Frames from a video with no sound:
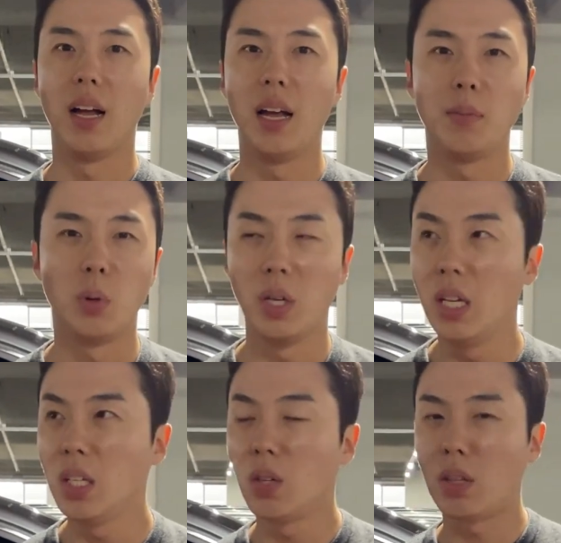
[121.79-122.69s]
예, 뭐 1,
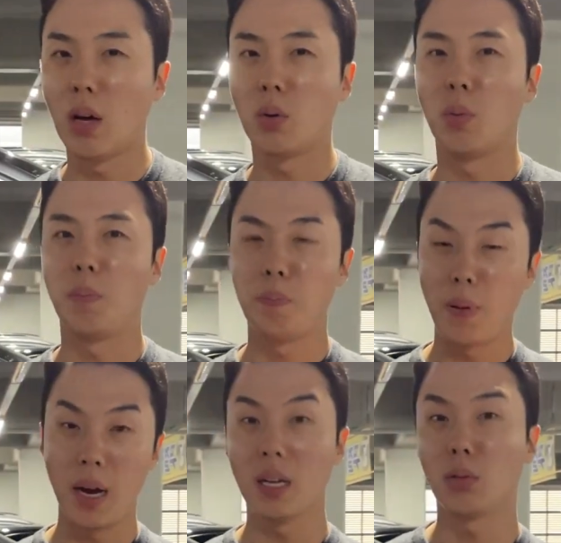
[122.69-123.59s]
2년 타고
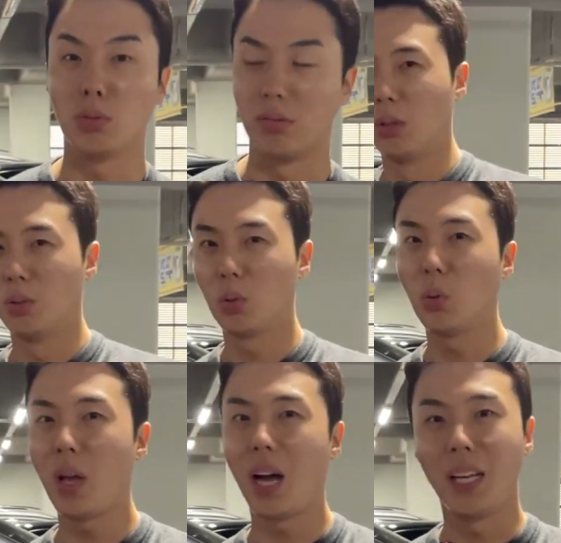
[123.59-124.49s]
팔아도
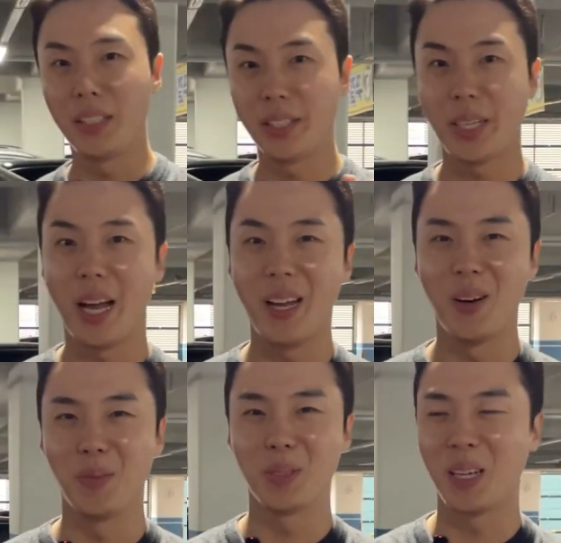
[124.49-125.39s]
손해가
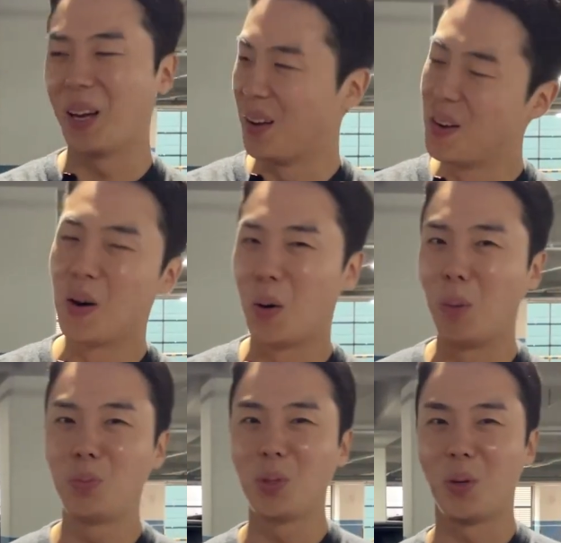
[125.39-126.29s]
있을까요? 없을까요?
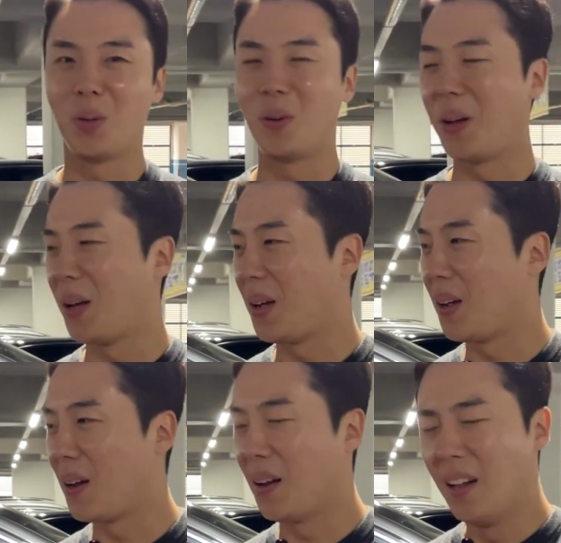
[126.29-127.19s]
없죠.
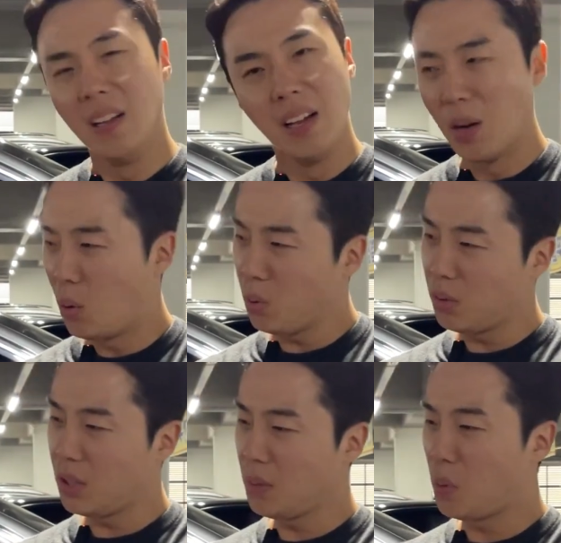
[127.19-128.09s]
예.
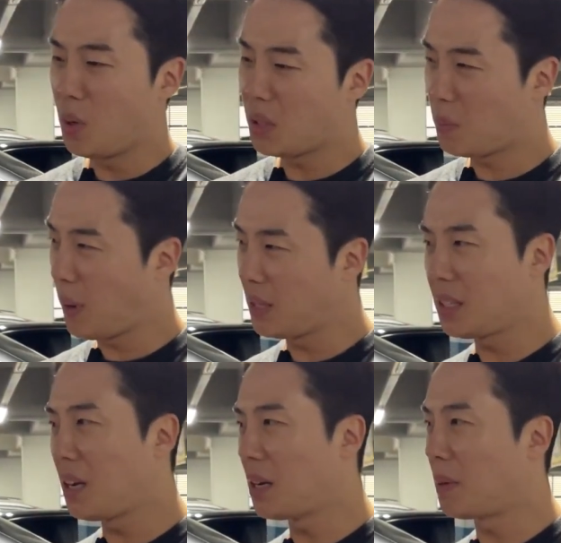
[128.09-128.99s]
혹시 몰라서
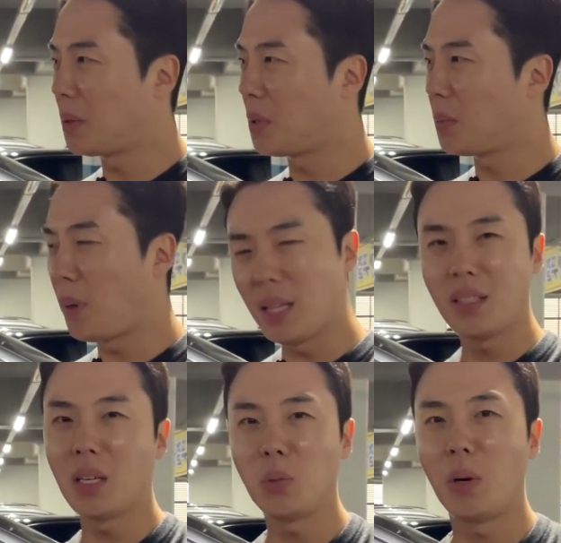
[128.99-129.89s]
폐차 알아봤더니
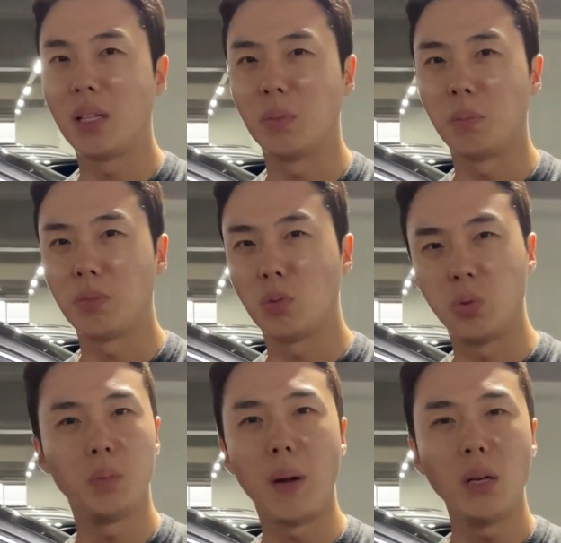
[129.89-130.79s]
폐차도 한
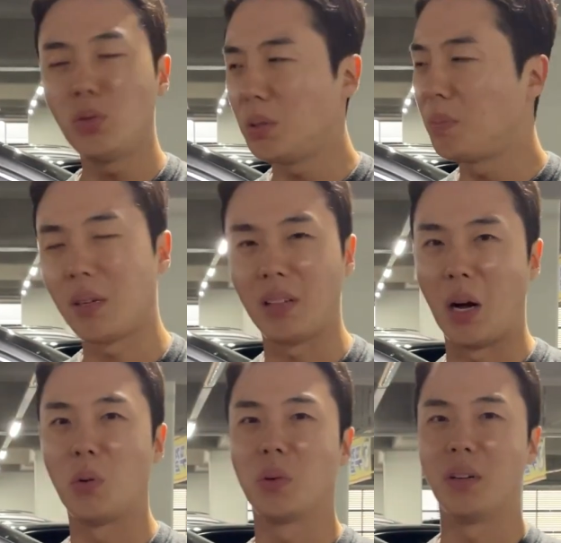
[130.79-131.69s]
98, 90만 원
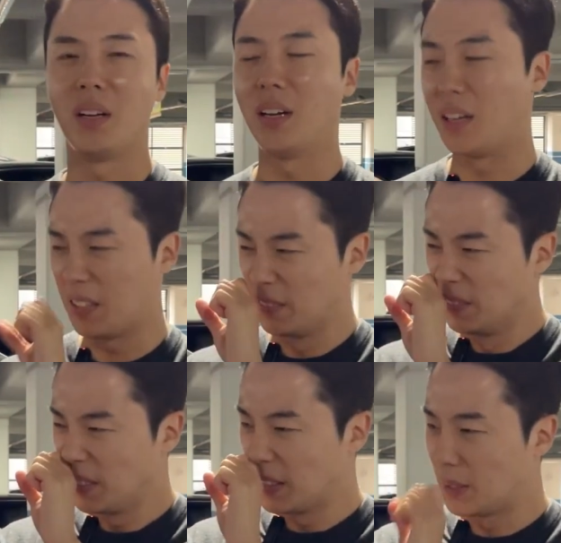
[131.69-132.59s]
나올 거예요. 예.
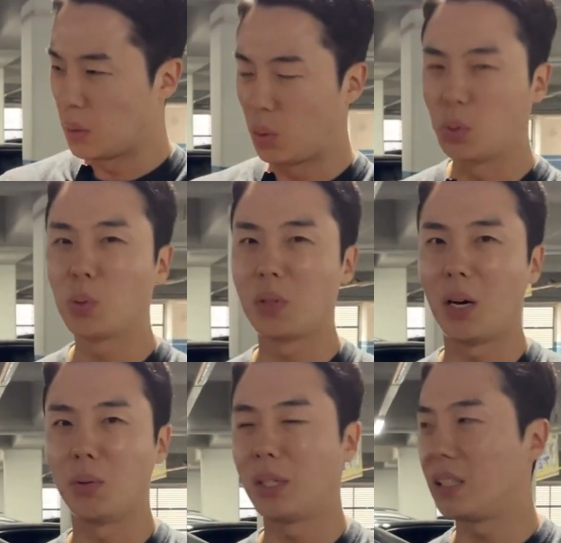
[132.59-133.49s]
그 정도
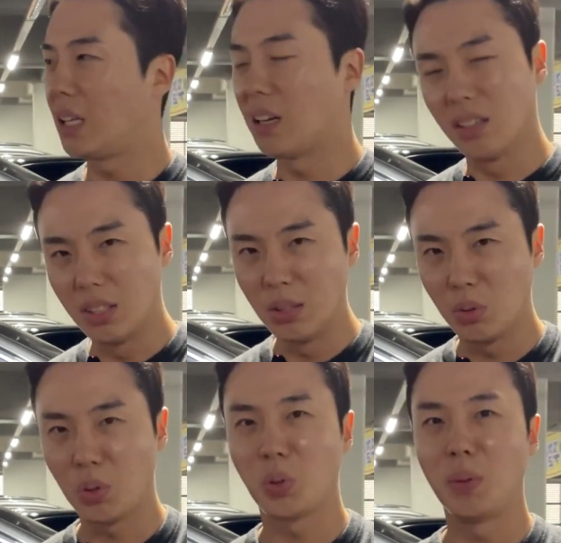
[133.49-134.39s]
나오는데 그냥
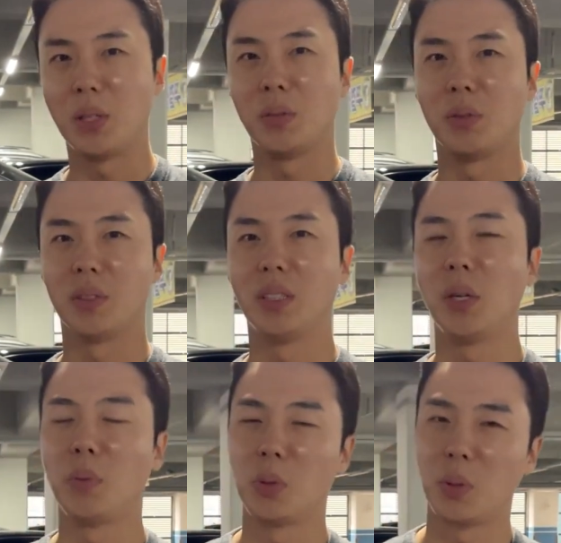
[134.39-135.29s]
99만 원으로
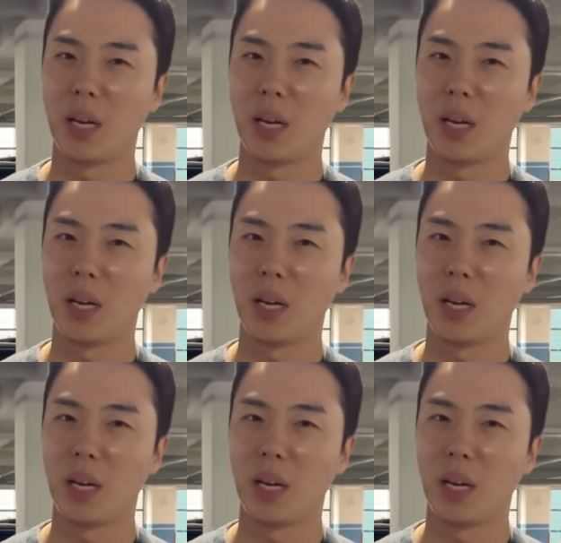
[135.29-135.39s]
드려보도록